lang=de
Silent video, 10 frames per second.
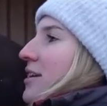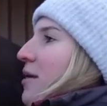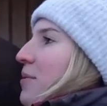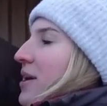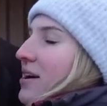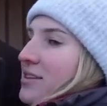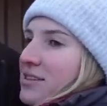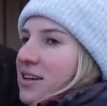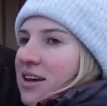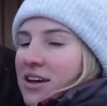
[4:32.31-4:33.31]
Aber er
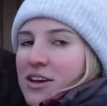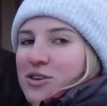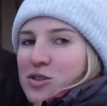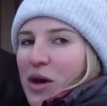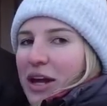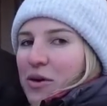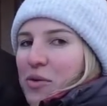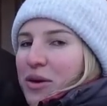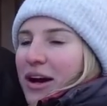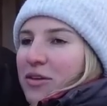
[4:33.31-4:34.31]
ist so ein cooler